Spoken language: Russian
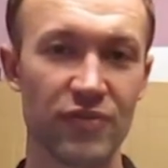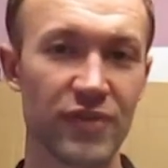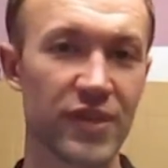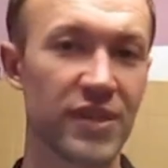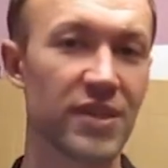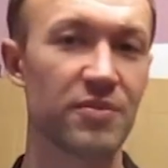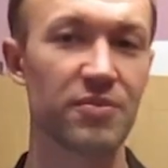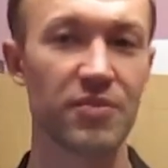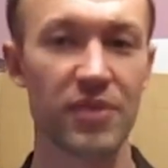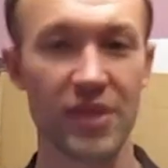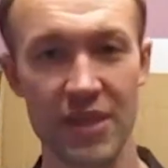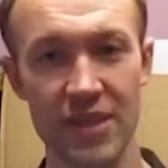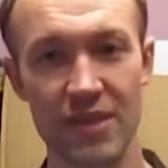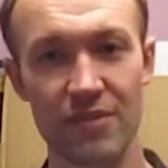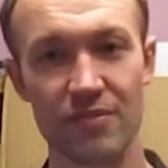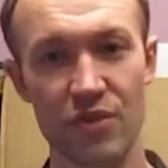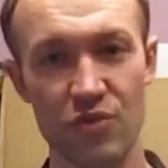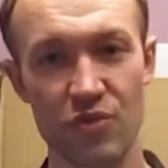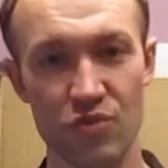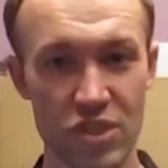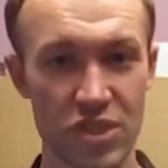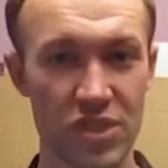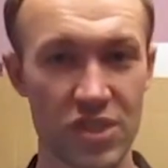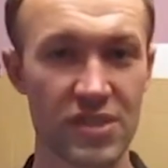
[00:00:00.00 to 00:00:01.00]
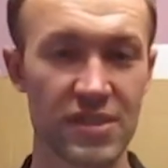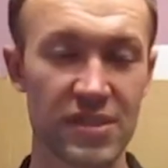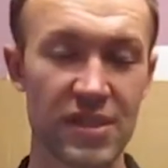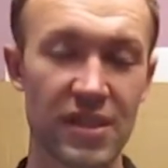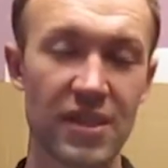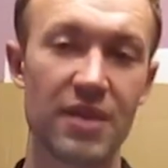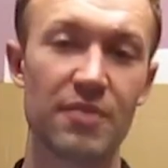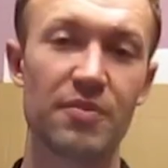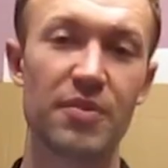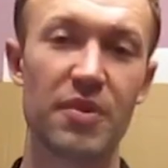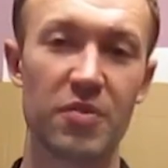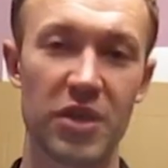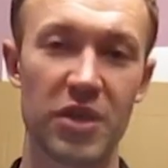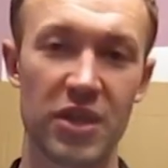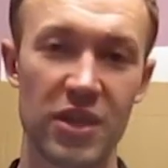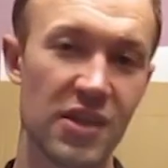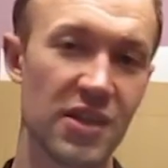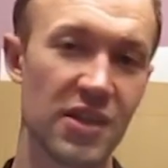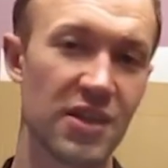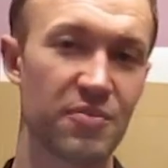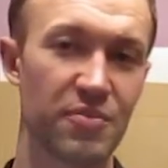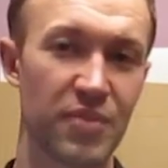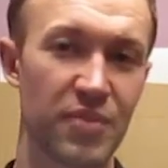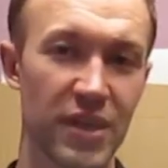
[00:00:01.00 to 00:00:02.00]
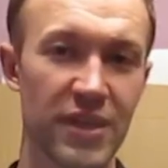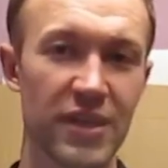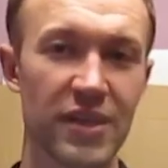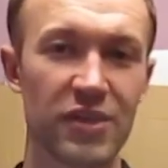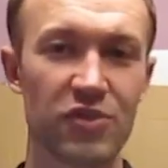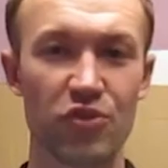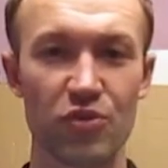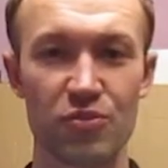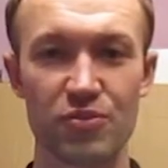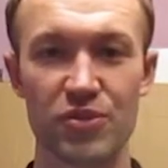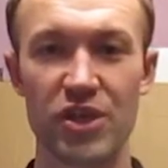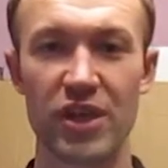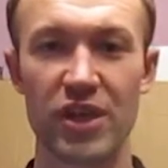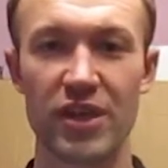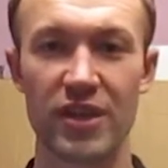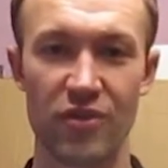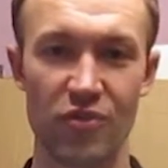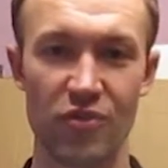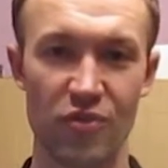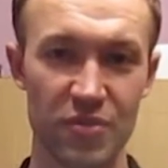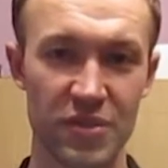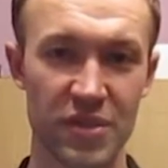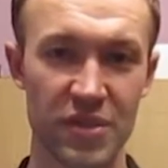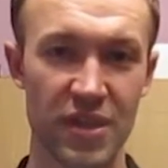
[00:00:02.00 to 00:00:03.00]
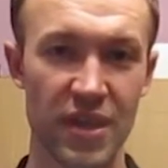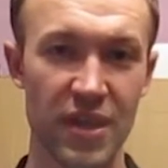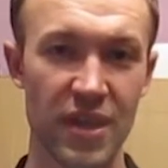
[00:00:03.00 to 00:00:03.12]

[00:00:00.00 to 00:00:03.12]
В этом плане мне очень сильно помогла компания Top China Opт.